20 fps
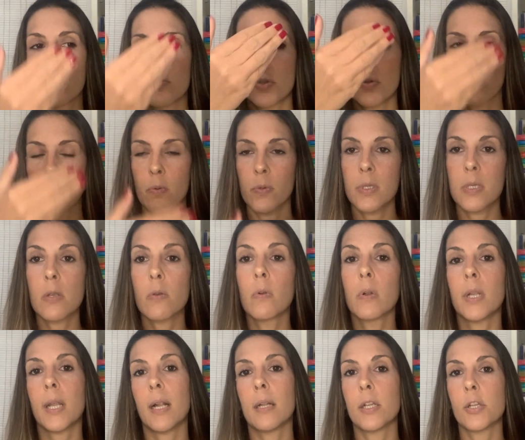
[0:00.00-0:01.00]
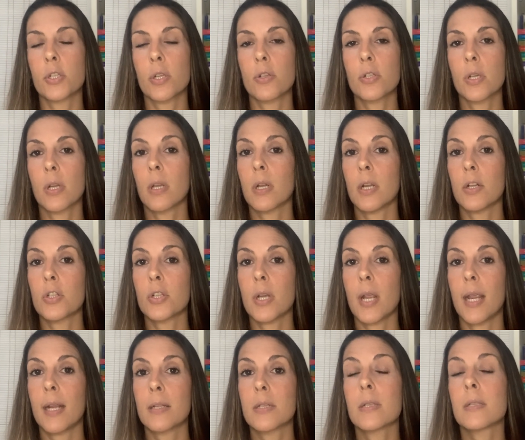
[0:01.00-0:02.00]
onde eu consigo ler a lista de
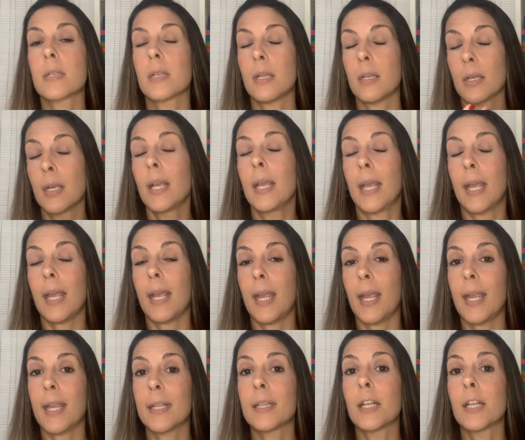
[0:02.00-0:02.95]
ingredientes e é,